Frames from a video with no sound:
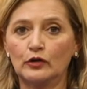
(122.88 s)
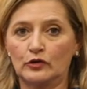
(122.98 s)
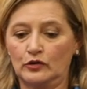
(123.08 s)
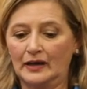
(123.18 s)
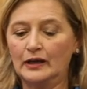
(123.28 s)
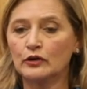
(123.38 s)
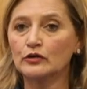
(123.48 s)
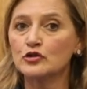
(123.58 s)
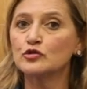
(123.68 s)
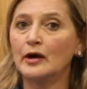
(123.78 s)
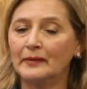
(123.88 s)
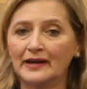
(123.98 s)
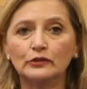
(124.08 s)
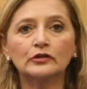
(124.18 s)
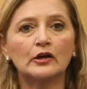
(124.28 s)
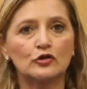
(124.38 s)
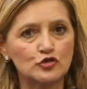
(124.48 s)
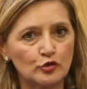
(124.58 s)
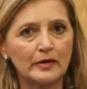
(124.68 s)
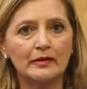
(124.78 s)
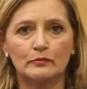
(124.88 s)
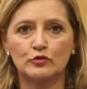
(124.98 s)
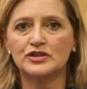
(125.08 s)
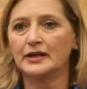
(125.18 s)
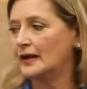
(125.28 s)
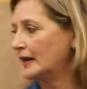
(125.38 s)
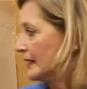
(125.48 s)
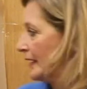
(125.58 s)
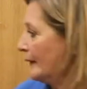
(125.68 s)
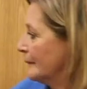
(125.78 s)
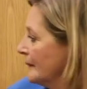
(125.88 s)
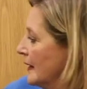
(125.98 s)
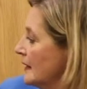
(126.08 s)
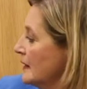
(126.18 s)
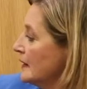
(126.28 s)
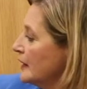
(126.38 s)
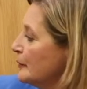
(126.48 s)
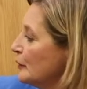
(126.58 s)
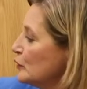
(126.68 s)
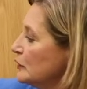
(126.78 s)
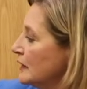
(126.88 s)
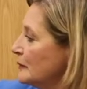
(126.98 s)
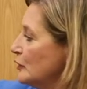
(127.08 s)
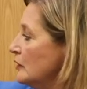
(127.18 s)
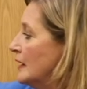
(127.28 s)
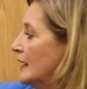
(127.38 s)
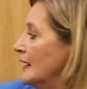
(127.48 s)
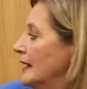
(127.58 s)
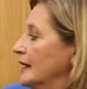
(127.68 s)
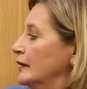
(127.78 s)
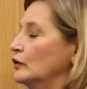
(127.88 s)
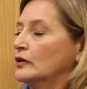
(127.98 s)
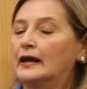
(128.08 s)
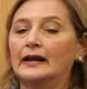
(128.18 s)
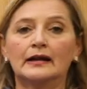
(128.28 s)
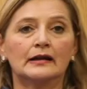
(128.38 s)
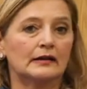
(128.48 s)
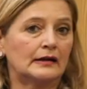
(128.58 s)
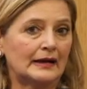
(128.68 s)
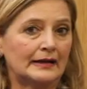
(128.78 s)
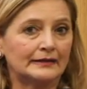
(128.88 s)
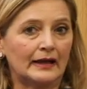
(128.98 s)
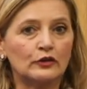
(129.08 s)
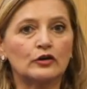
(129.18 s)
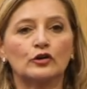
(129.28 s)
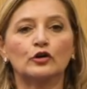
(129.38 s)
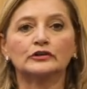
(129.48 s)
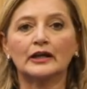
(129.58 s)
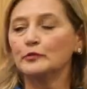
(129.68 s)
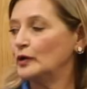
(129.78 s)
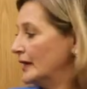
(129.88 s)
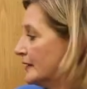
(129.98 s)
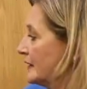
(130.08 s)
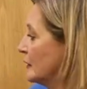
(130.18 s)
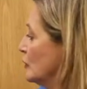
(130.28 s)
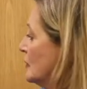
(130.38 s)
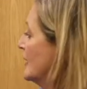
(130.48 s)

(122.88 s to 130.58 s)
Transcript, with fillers: horno. El horno es un aparato que consume mucha energía. Y por último, en el calentador o termoeléctrico